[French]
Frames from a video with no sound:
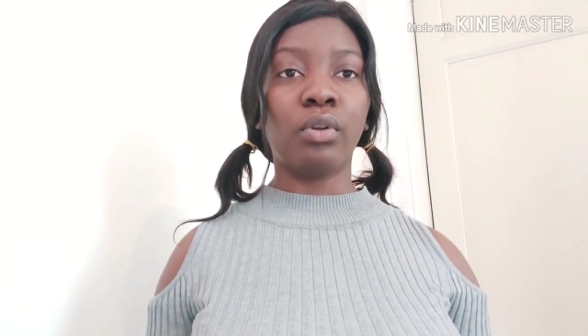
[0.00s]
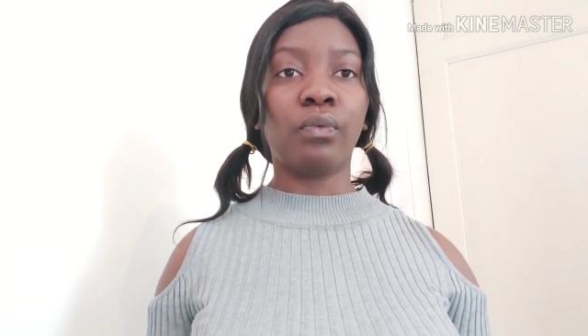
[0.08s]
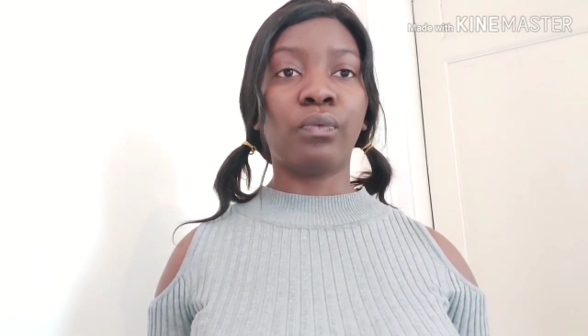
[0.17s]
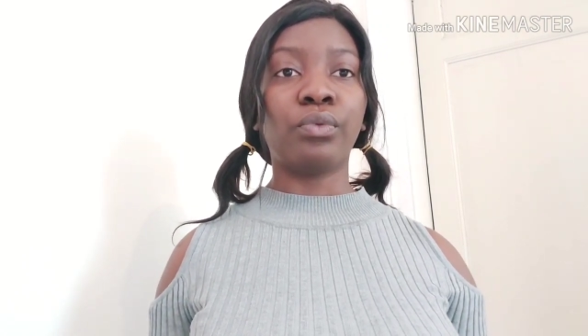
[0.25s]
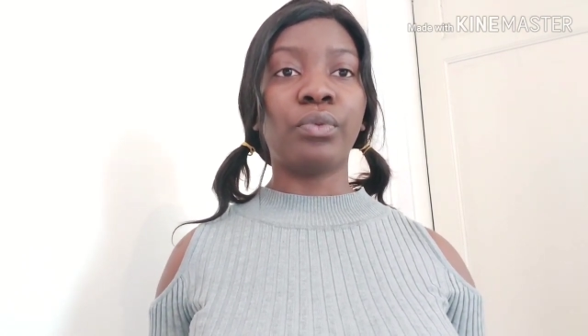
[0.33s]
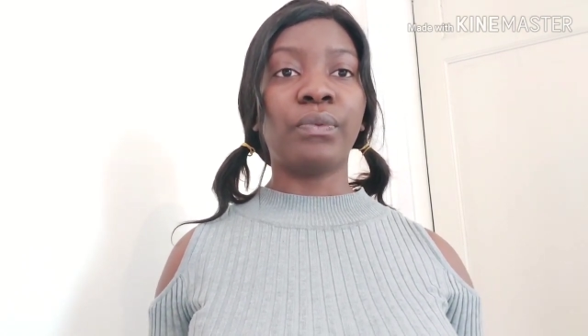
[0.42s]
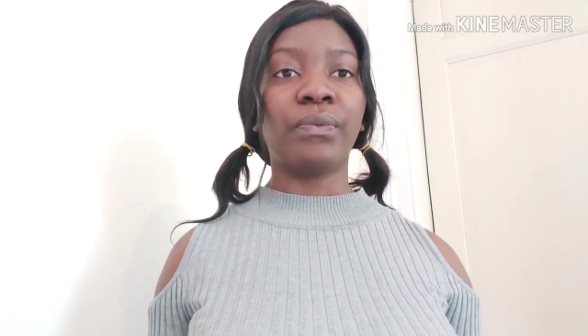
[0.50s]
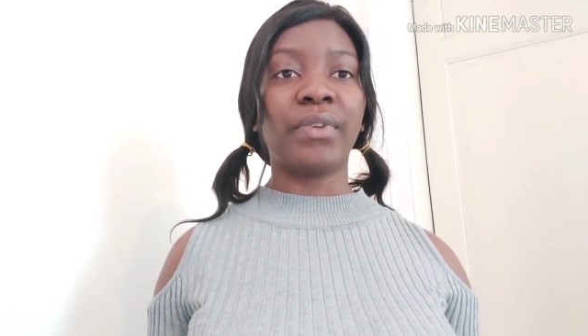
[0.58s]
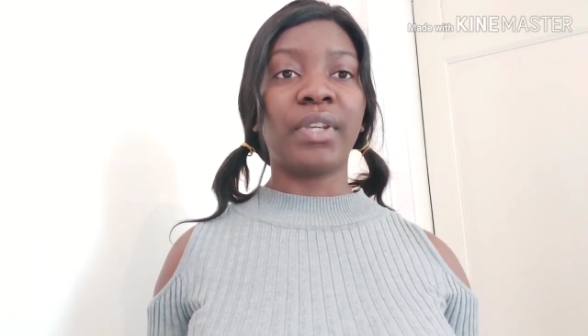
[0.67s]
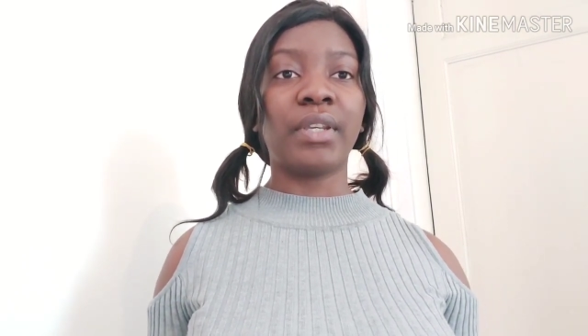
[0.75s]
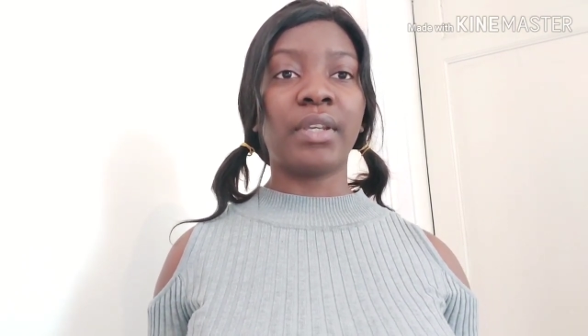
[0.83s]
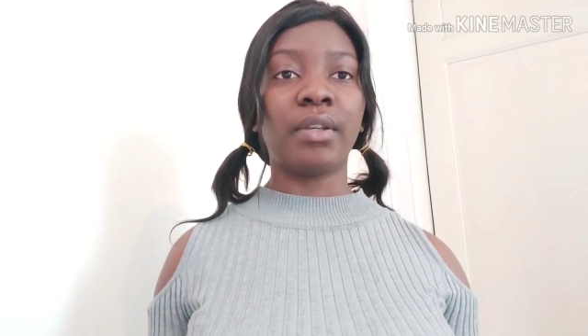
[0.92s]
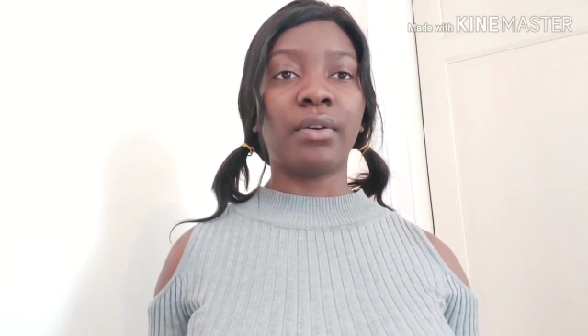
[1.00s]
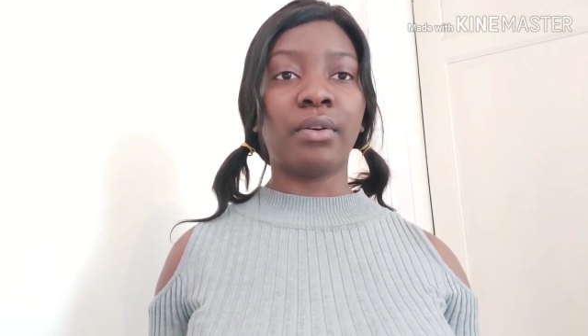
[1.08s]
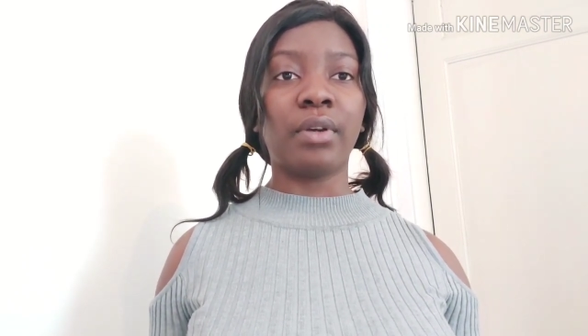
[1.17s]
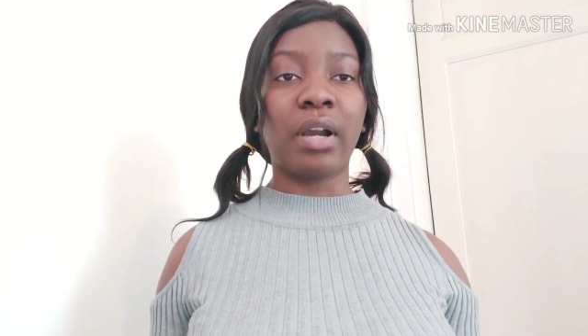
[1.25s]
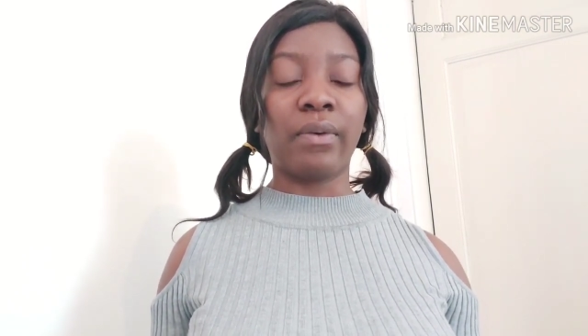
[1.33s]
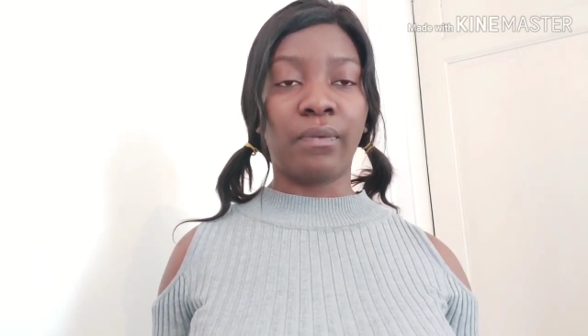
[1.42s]
dont vous devez
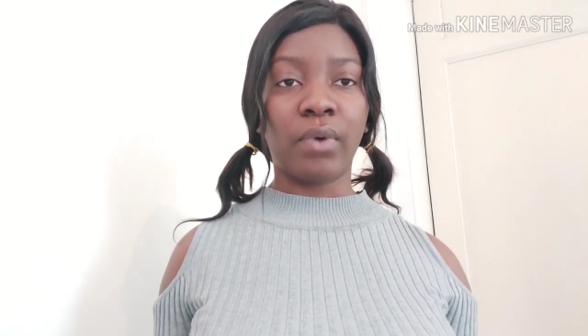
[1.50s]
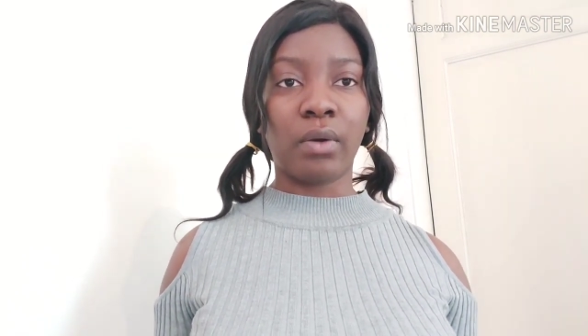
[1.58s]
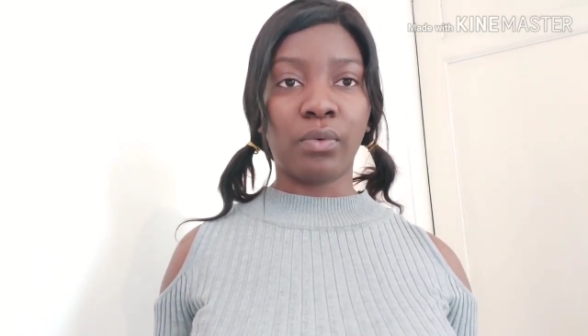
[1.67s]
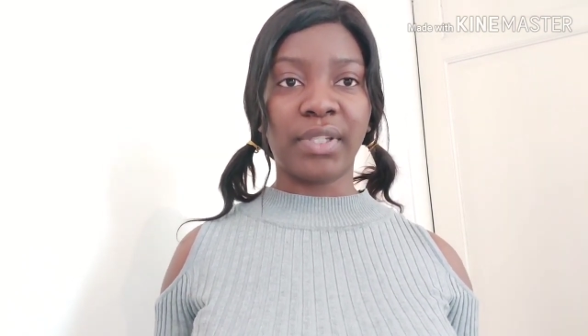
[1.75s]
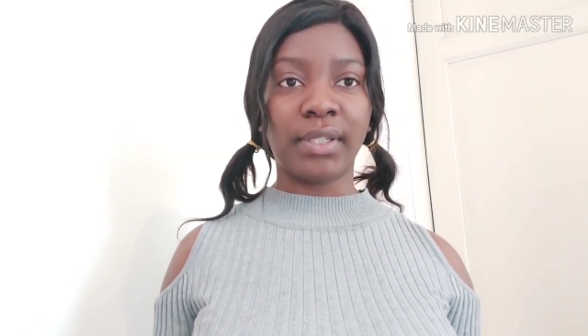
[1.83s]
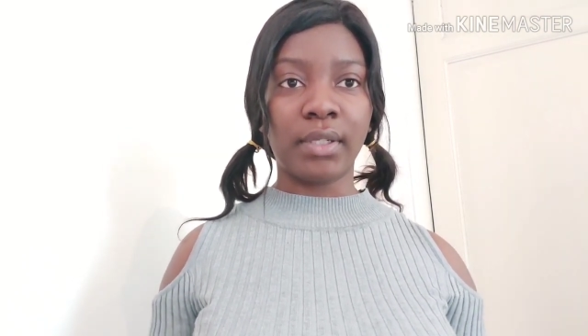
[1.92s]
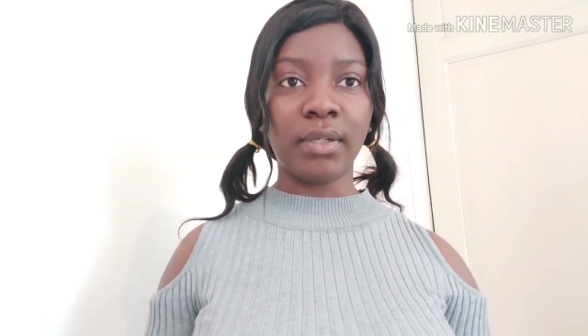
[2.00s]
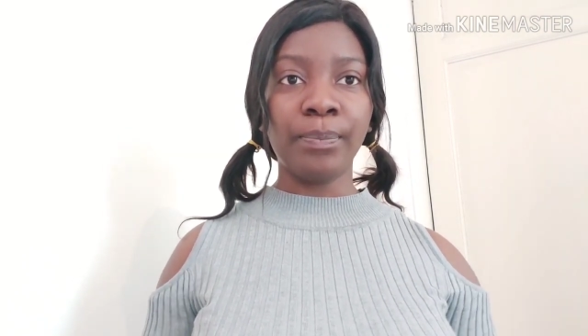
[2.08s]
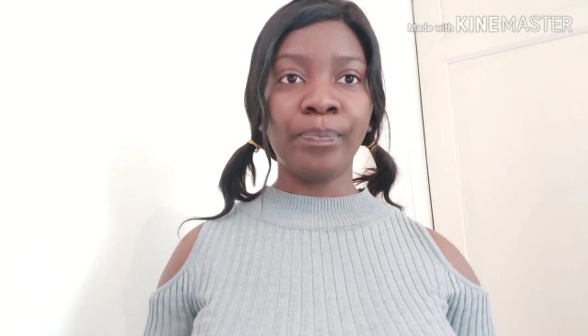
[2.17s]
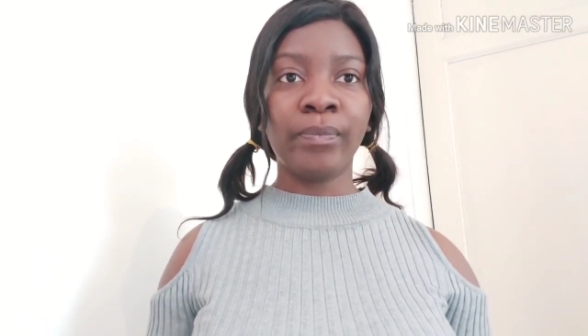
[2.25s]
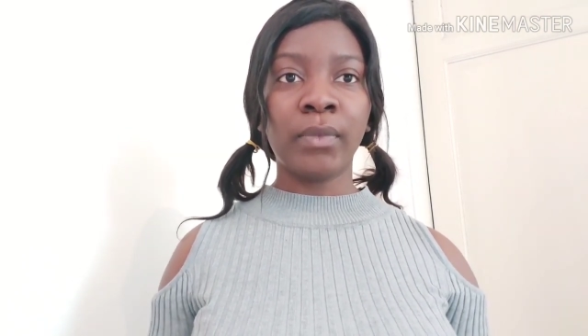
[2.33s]
euh, avoir aussi,